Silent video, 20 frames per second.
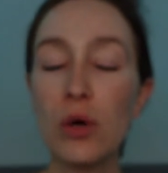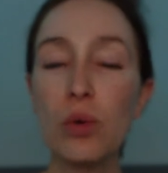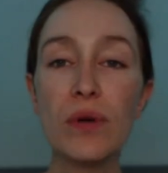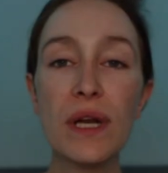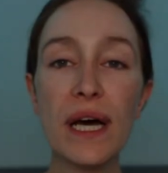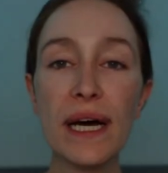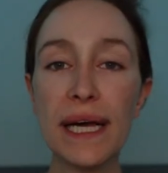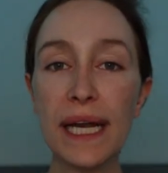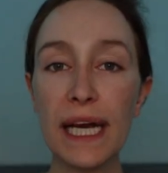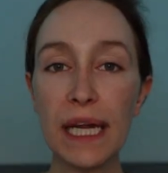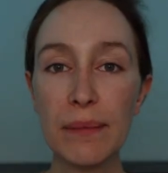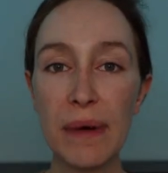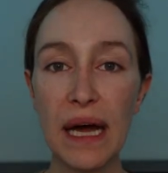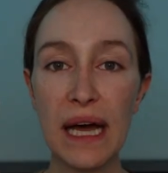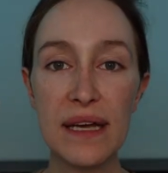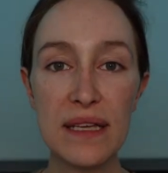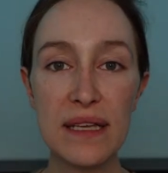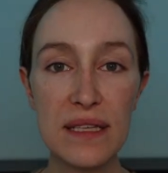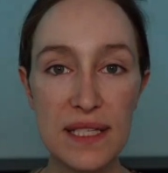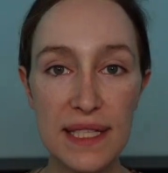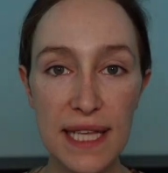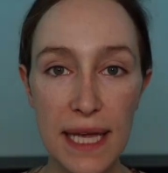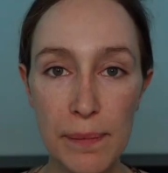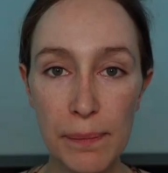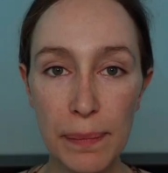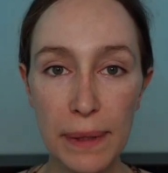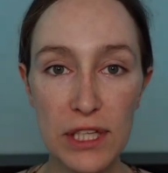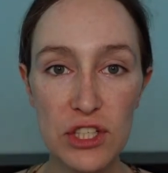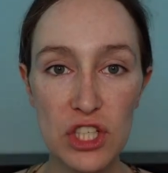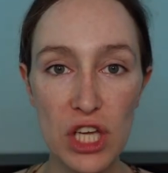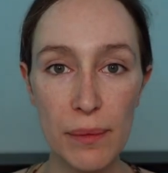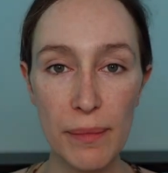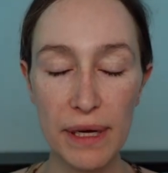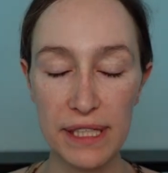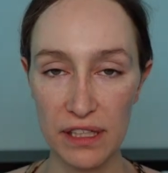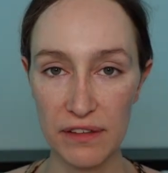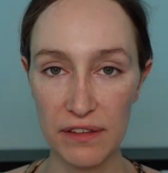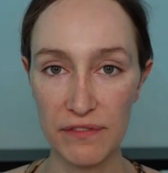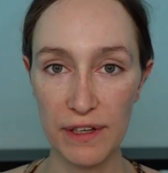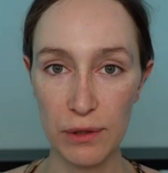una crema semplice ma
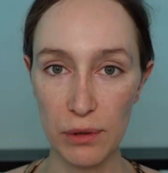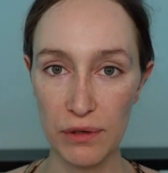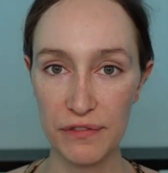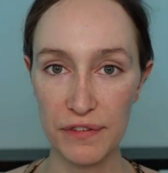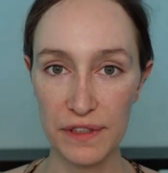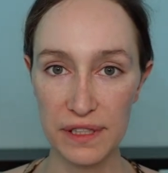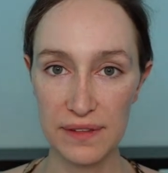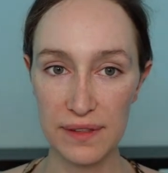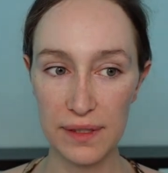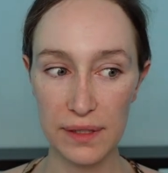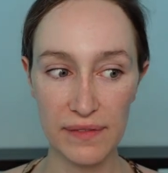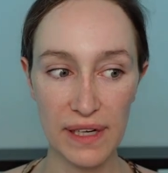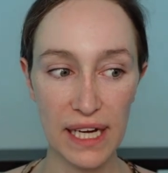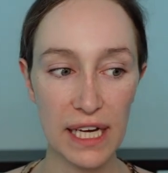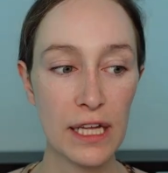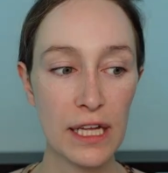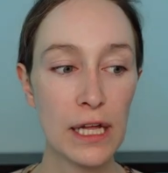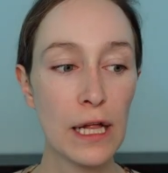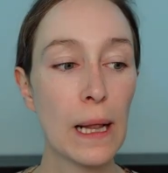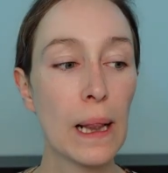davvero effettiva.